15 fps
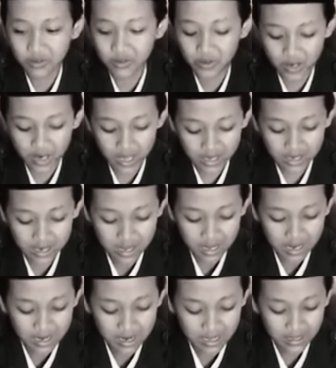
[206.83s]
usulan
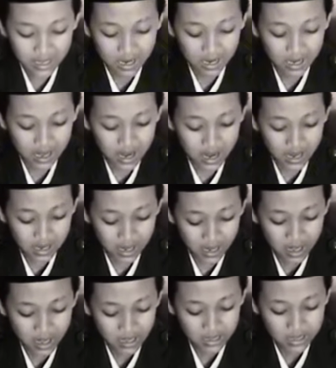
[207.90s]
dasar
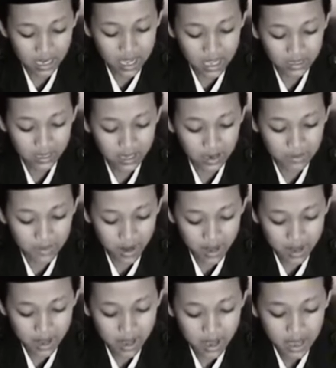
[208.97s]
negaranya. Saya
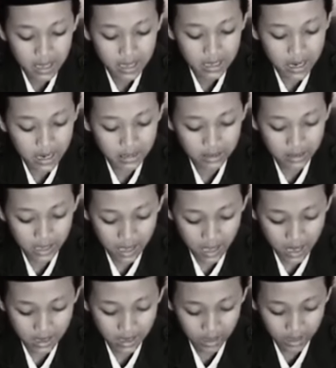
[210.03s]
terima dan
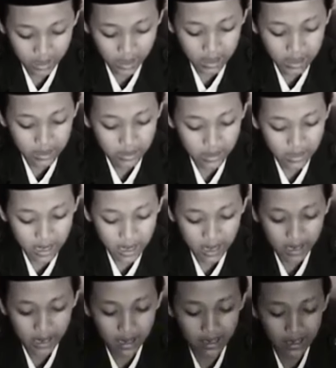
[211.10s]
saya akhiri
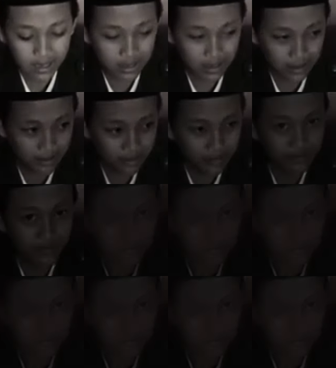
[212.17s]
sidang kali ini.